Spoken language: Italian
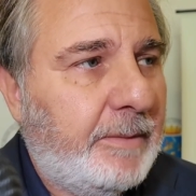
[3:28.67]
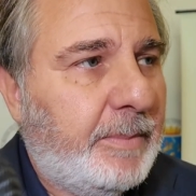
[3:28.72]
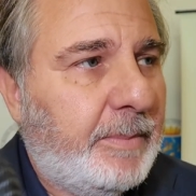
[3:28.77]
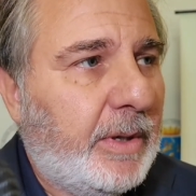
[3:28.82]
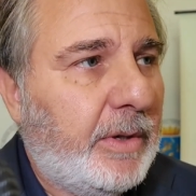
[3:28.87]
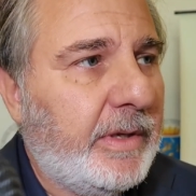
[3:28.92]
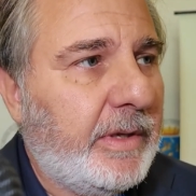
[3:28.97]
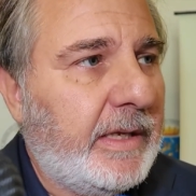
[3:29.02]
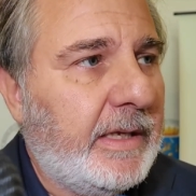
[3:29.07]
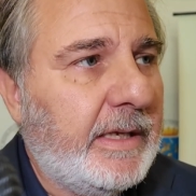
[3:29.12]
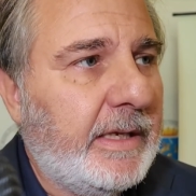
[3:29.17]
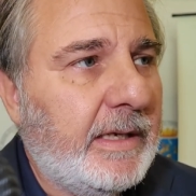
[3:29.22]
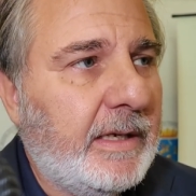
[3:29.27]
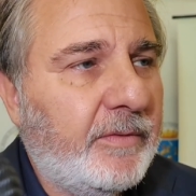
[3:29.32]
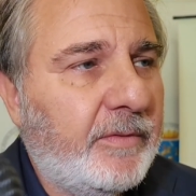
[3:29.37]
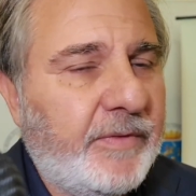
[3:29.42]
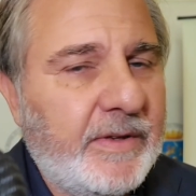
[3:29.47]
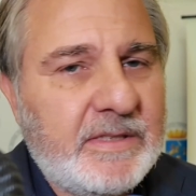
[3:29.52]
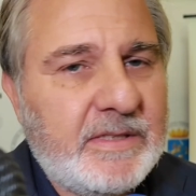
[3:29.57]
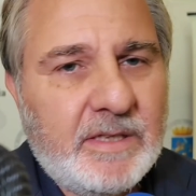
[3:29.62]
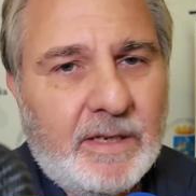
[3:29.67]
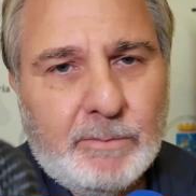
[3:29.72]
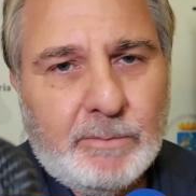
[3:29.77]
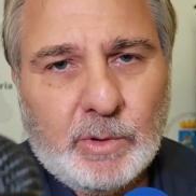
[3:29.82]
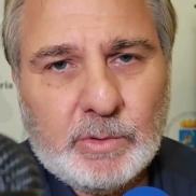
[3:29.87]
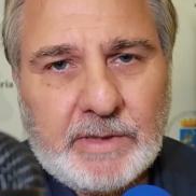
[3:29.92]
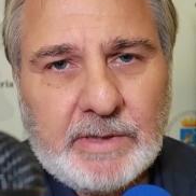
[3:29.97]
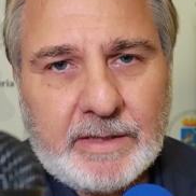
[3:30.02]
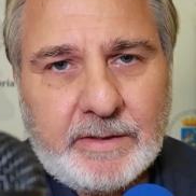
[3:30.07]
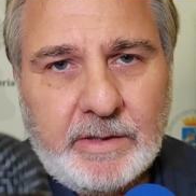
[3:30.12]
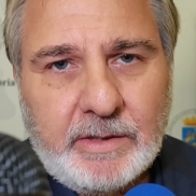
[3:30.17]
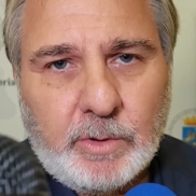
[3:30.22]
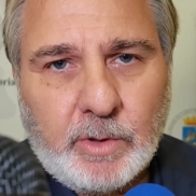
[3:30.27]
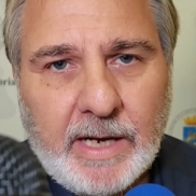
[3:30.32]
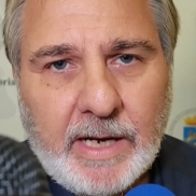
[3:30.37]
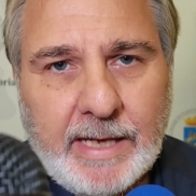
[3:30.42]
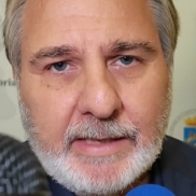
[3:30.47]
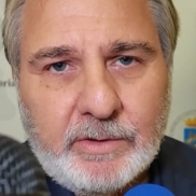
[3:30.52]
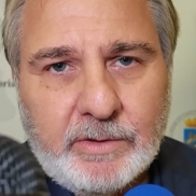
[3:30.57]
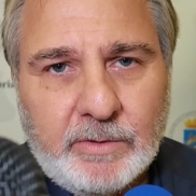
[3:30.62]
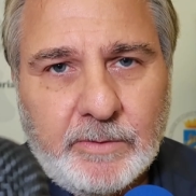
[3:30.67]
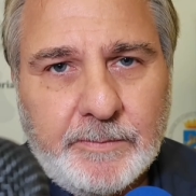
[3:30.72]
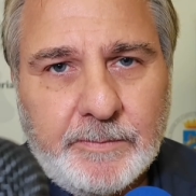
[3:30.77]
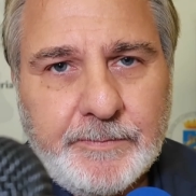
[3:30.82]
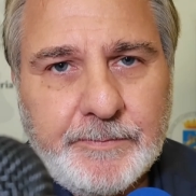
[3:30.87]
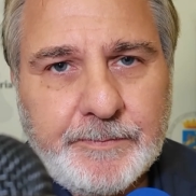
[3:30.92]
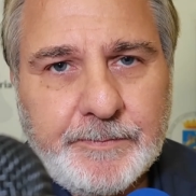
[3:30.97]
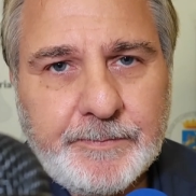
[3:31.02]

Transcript: Poi il festival è molto articolato,